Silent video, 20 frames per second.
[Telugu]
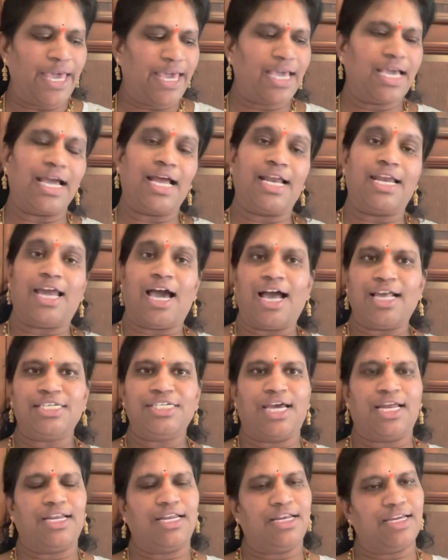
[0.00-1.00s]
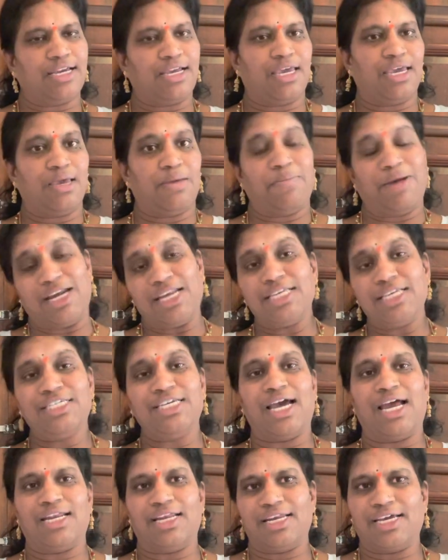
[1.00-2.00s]
ఇంకా నా ఛానల్కి మన
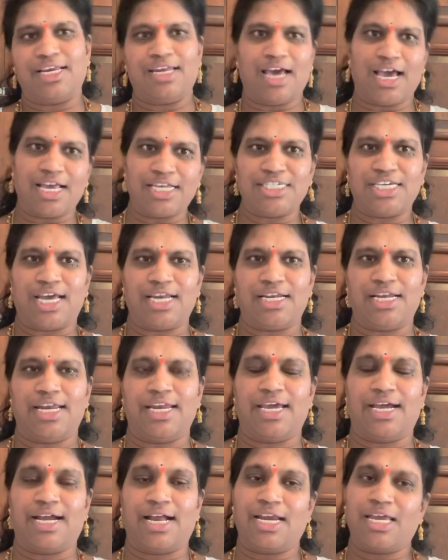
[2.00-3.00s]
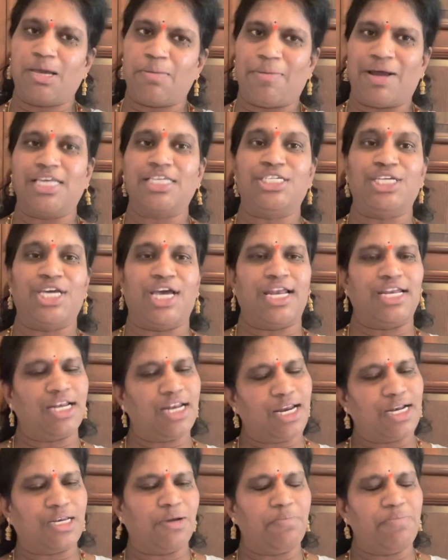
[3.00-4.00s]
ఛానల్కి నా ఛానల్ అనే కాడికి మన
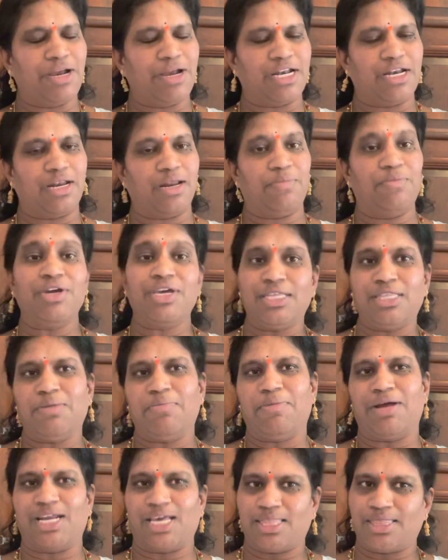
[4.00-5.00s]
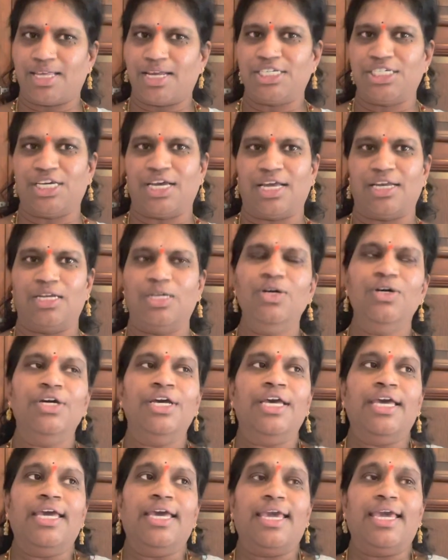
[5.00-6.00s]
ఛానల్ అంటాం బెటర్ ఏమో ఇది మన అందరి ఛానల్
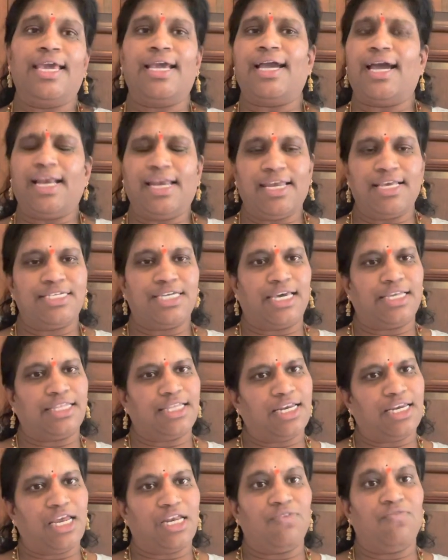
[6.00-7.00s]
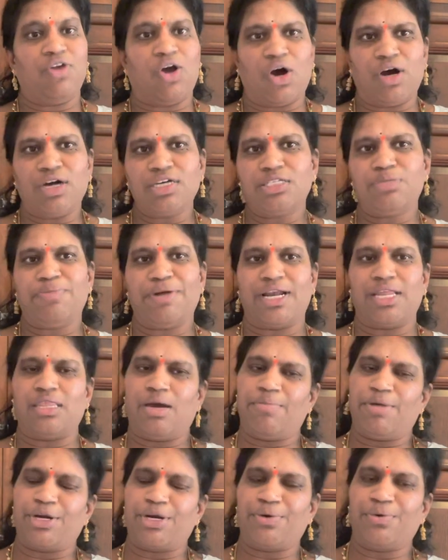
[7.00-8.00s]
ఇంకటి నుంచి అయితే నేను బ్లాగ్స్
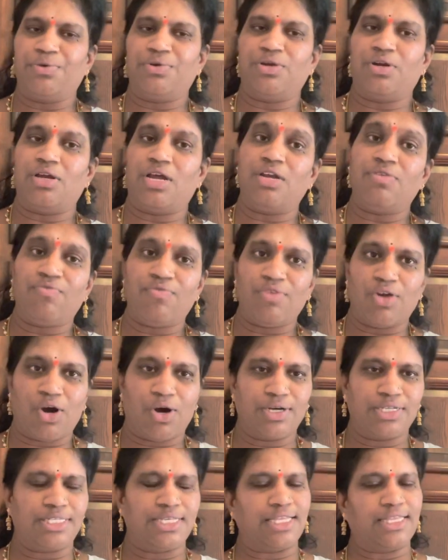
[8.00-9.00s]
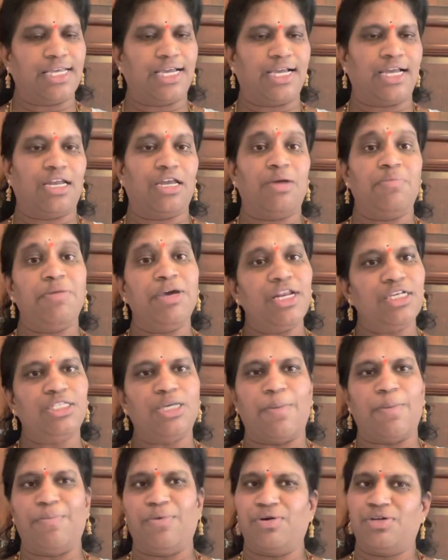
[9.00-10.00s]
పెడదాం అనుకుంటున్నాను బ్లాగ్స్ అయితే కనుక మీరు
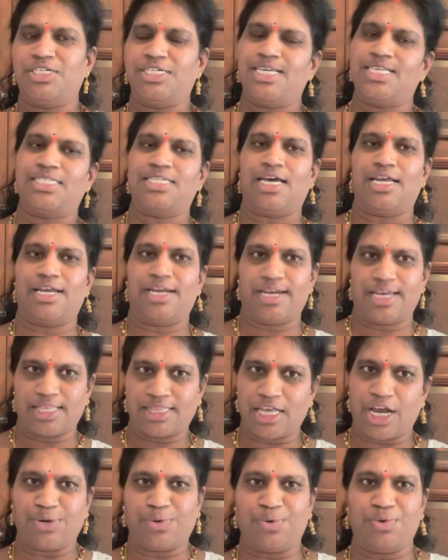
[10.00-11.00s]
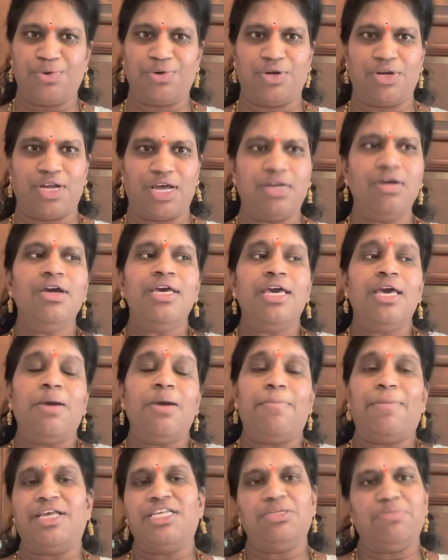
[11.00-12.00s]
సపోర్ట్ చేస్తారని అయితే అనుకుంటున్నాను
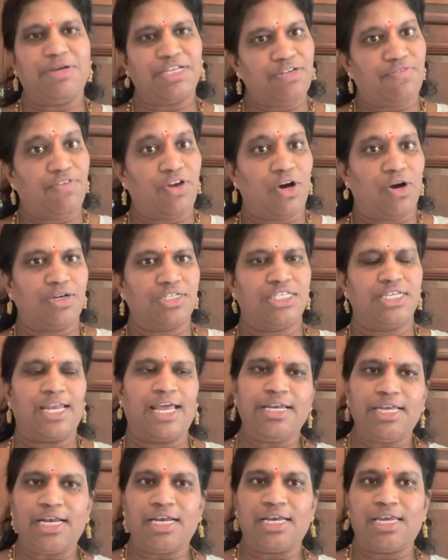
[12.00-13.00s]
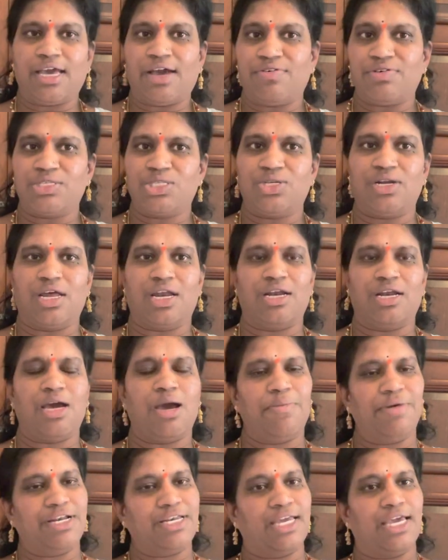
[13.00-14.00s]
మంచి మంచి బ్లాగ్స్ నేను ఇండియా వస్తున్నాను
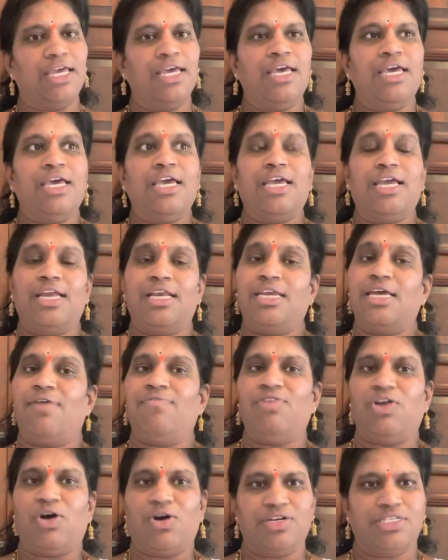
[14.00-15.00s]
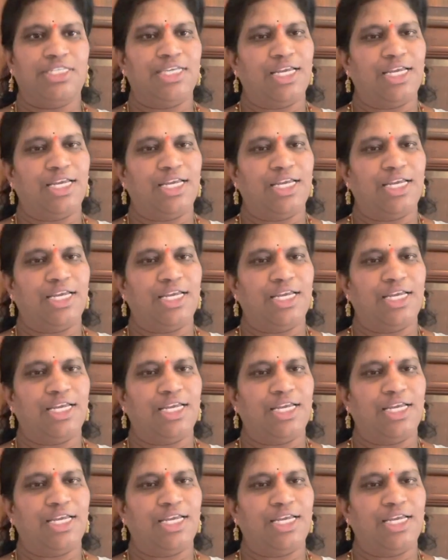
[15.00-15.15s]
కాబట్టి ఇండియా బ్లాగ్స్